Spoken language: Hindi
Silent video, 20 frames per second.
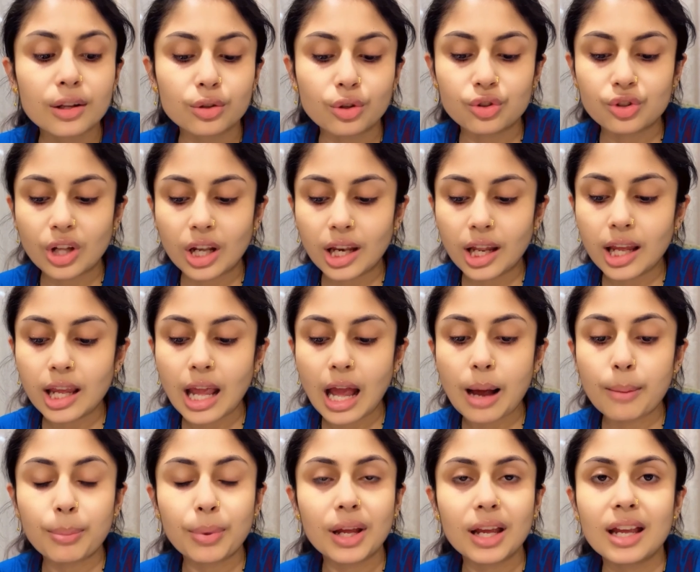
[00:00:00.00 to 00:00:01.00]
तो चलिए
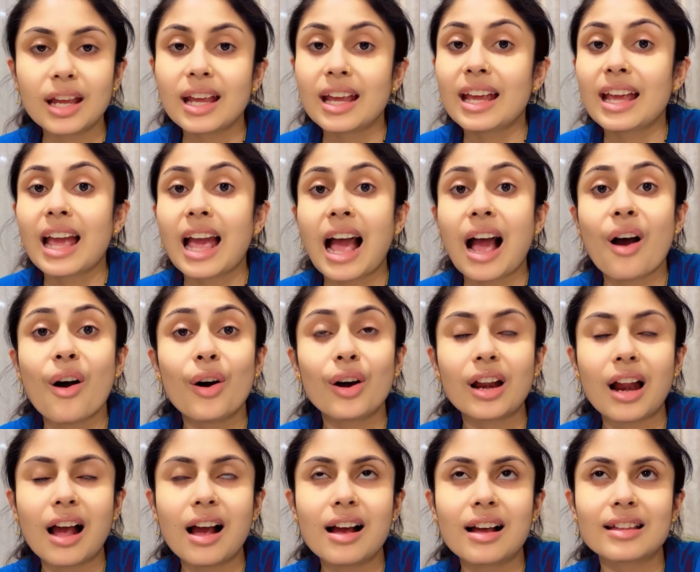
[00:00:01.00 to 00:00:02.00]
यहाँ पे और
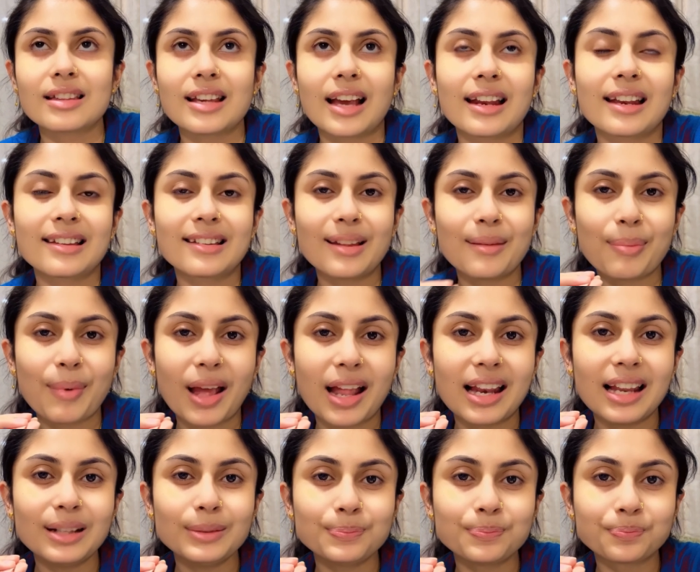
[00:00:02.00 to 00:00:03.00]
हाँ जाने से
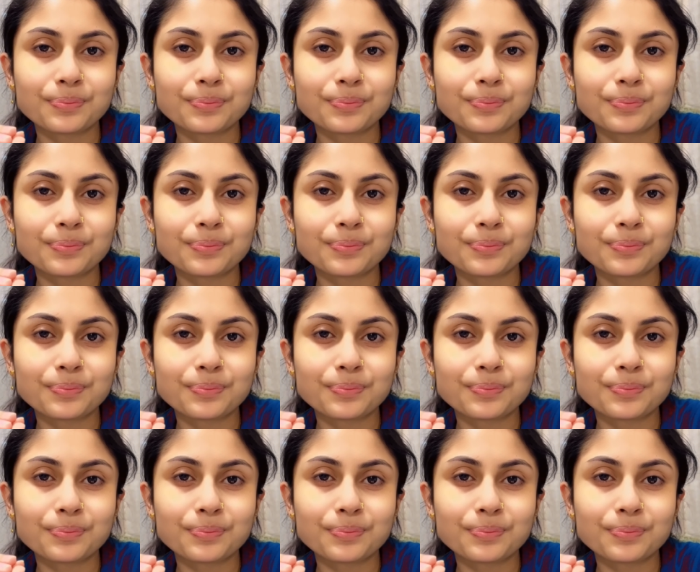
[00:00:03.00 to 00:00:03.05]
पहले